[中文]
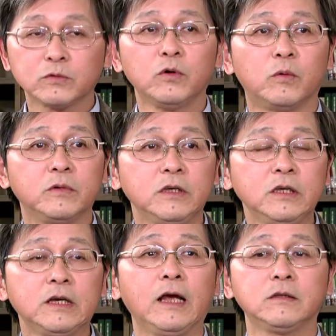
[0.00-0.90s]
话说，我们
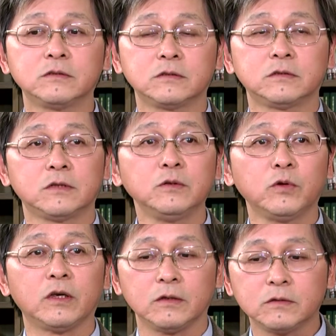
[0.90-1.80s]
应该针
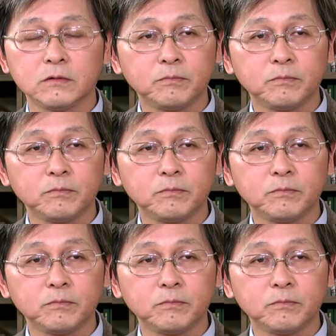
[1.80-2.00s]
对